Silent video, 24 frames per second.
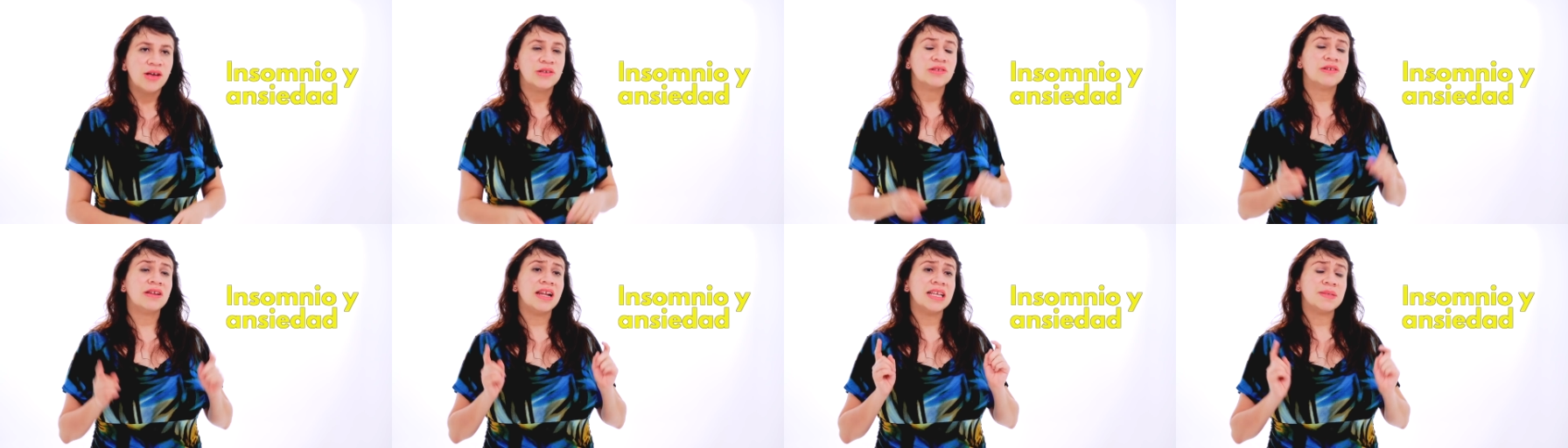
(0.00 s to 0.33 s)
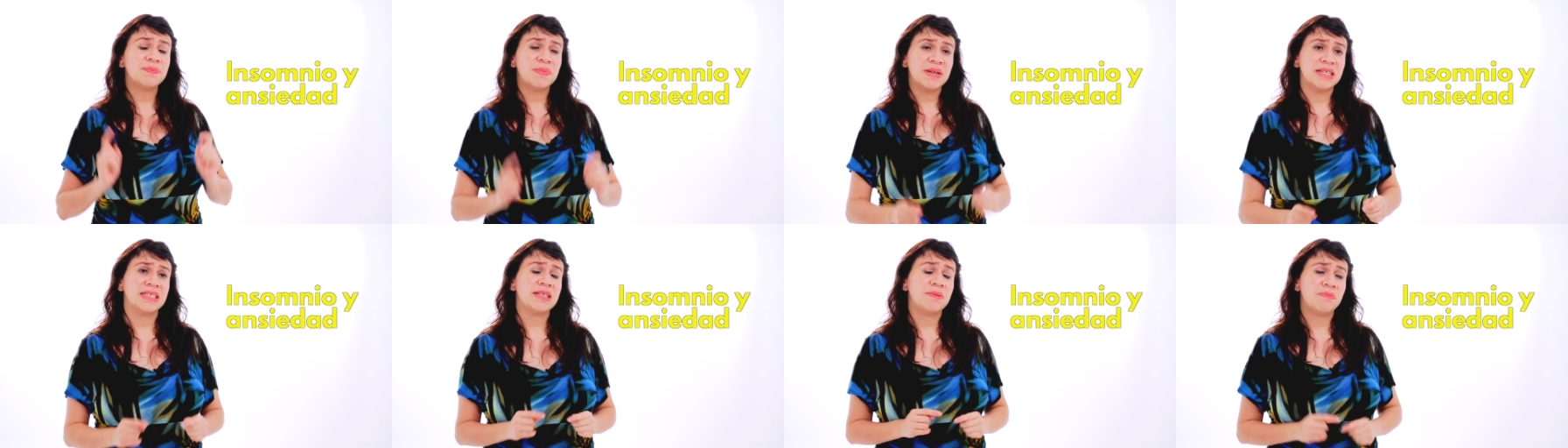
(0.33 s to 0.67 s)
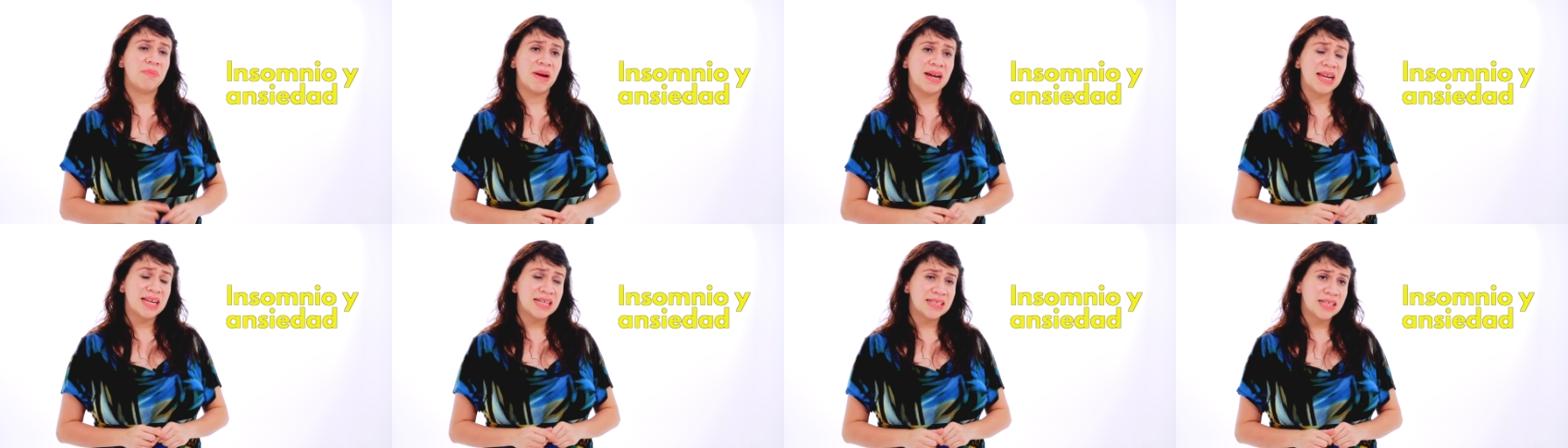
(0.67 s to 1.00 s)
son las
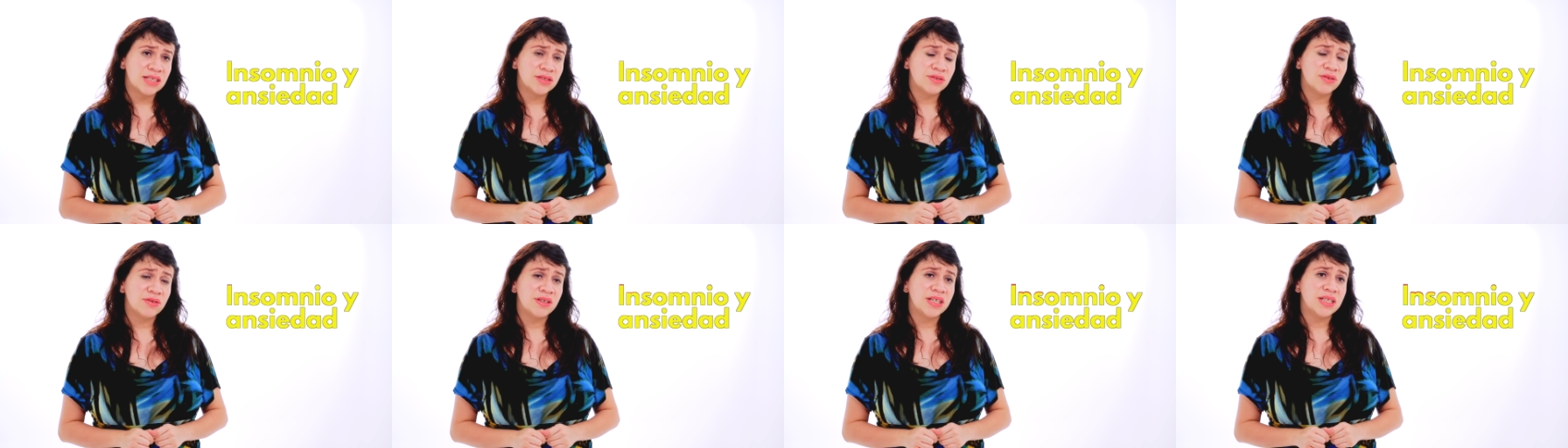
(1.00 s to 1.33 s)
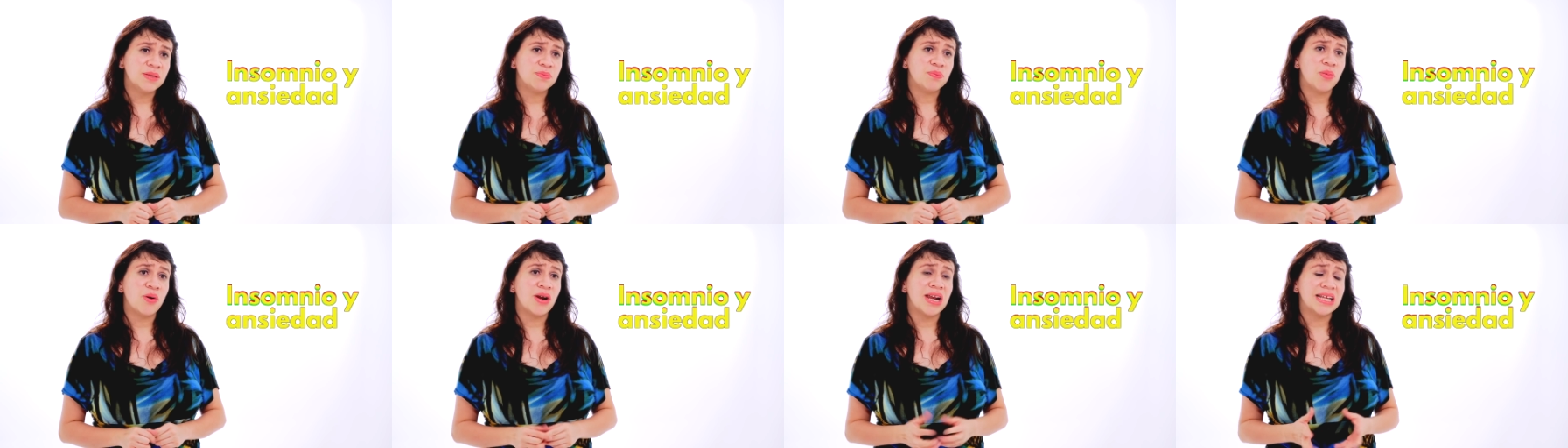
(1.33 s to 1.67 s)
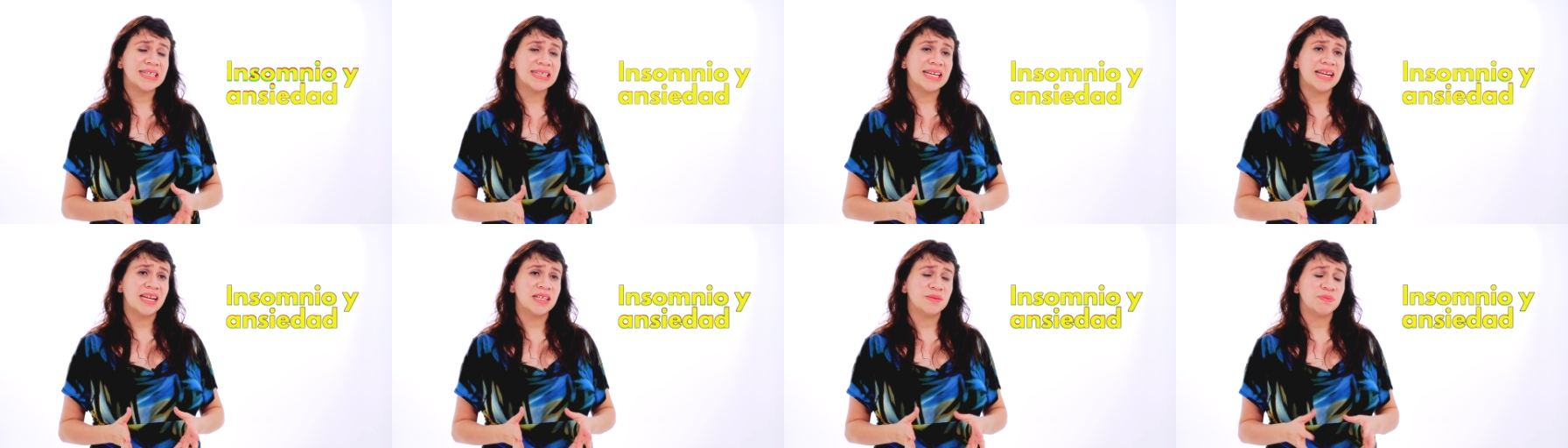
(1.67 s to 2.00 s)
principales razones por
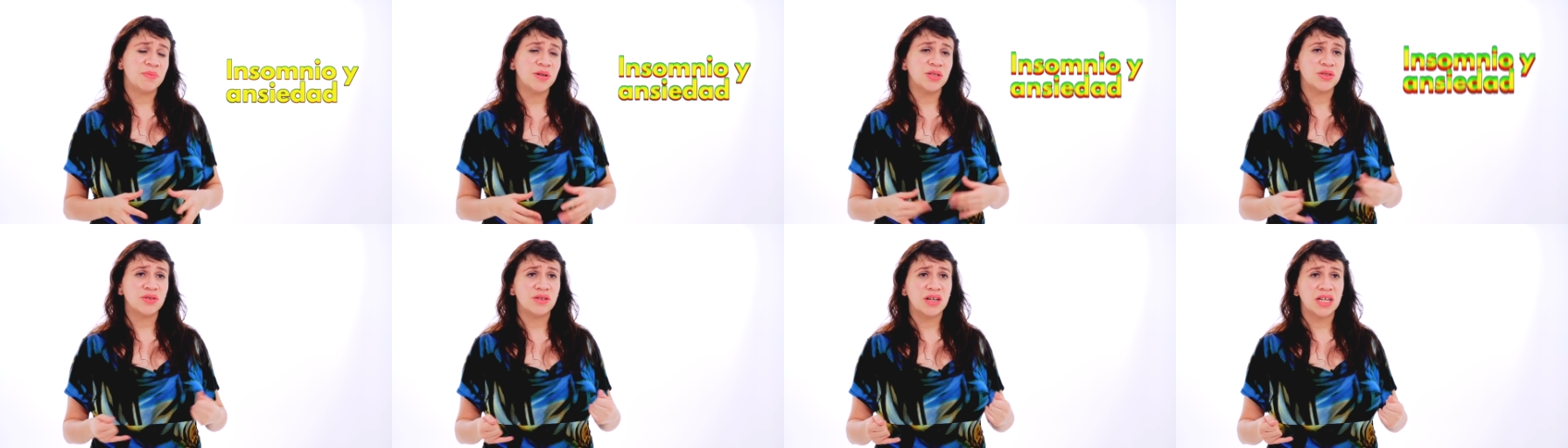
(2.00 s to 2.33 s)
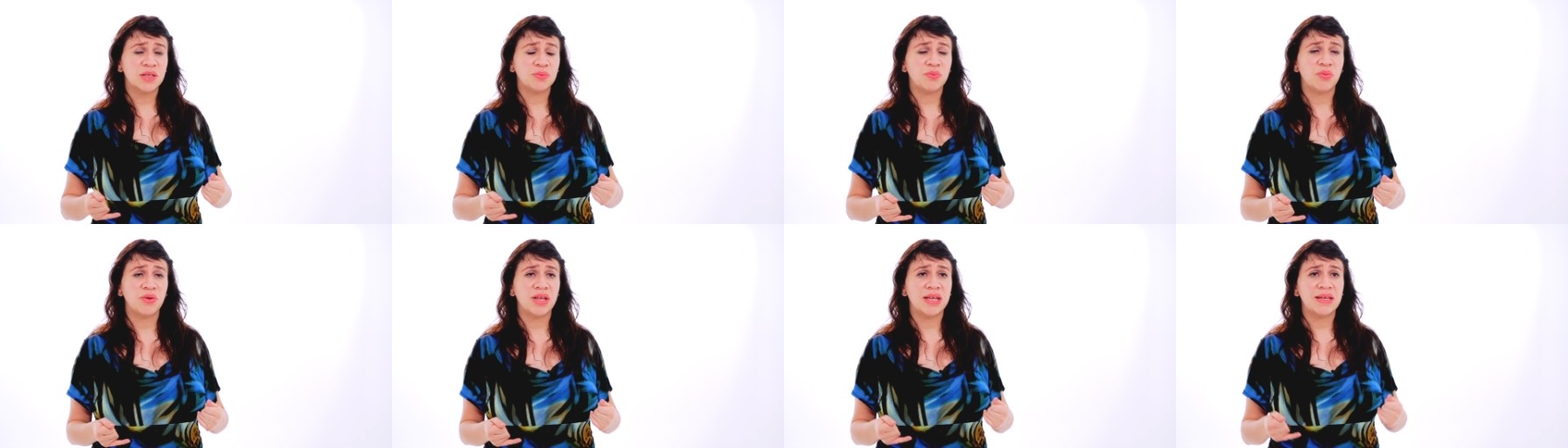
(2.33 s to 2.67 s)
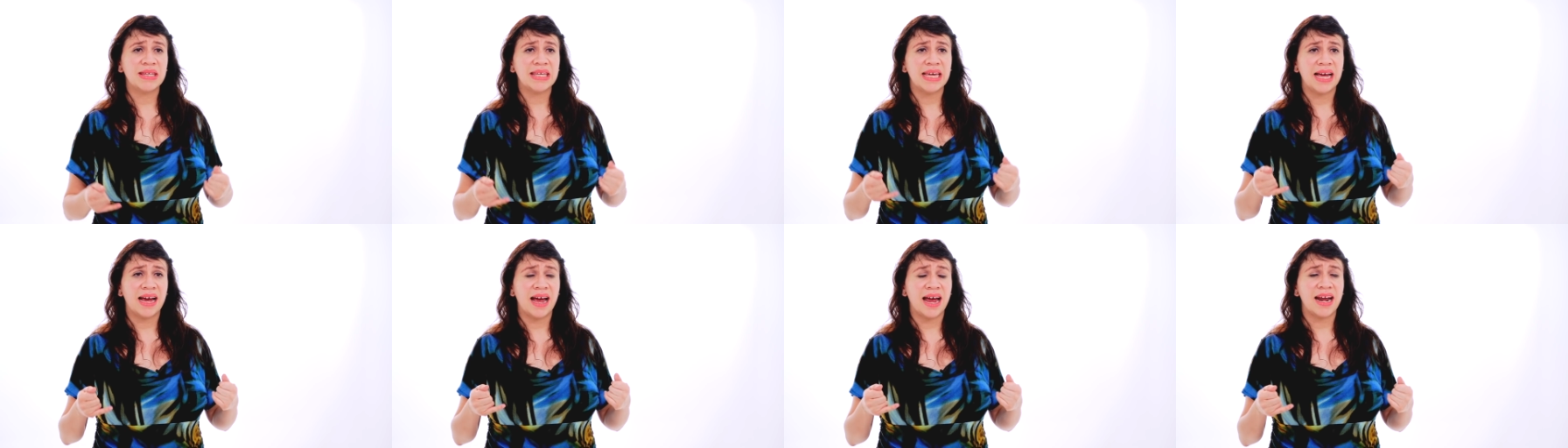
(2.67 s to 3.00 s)
las que las personas
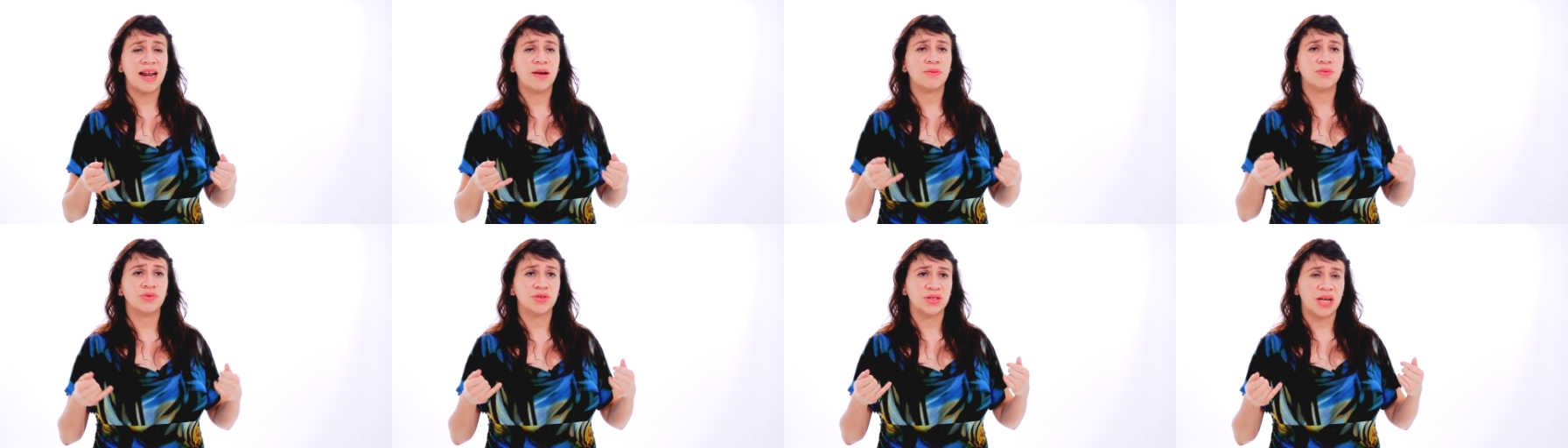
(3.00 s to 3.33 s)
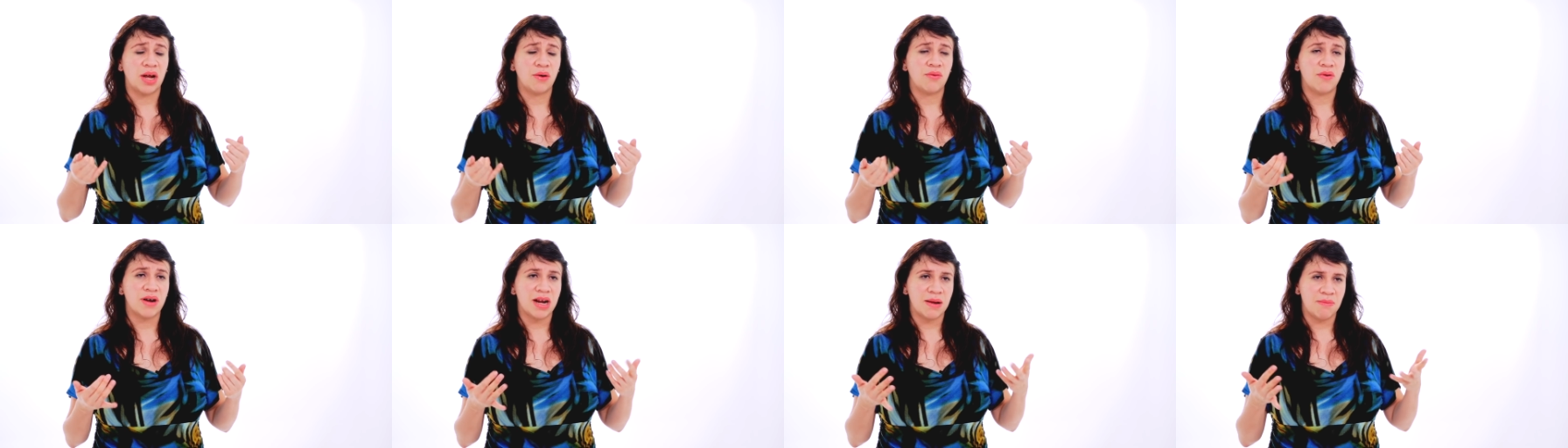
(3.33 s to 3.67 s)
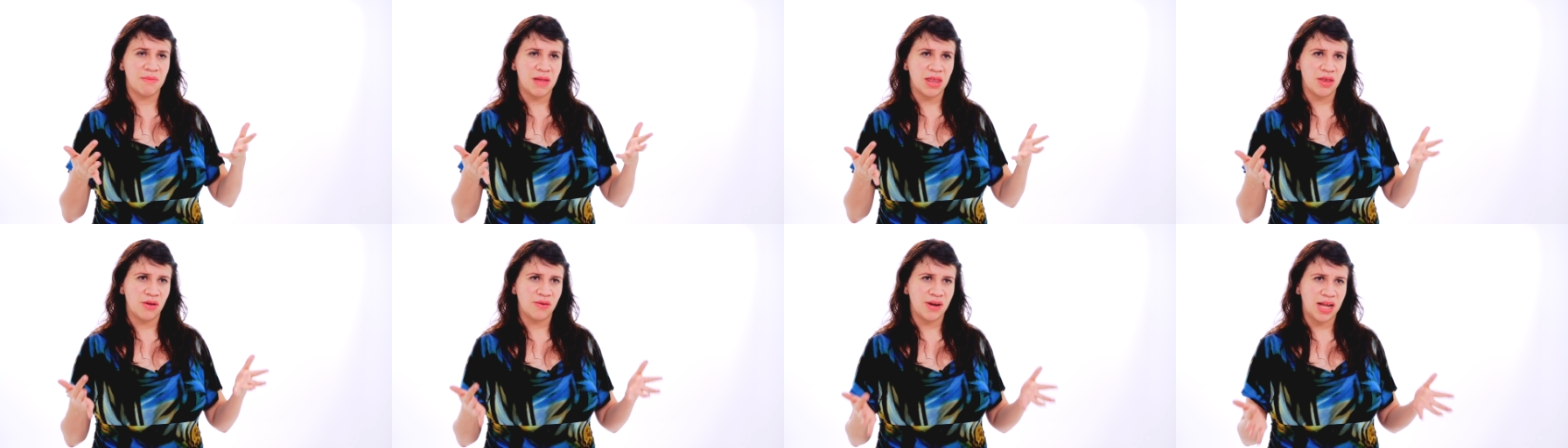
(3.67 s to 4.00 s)
pueden llegar a buscar un
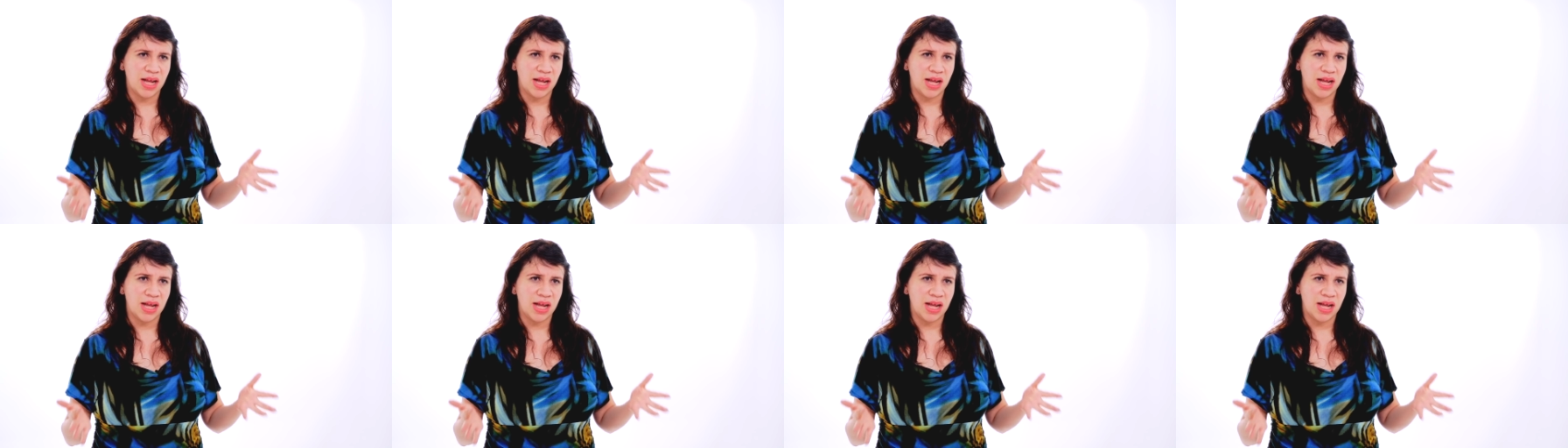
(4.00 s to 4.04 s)
remedio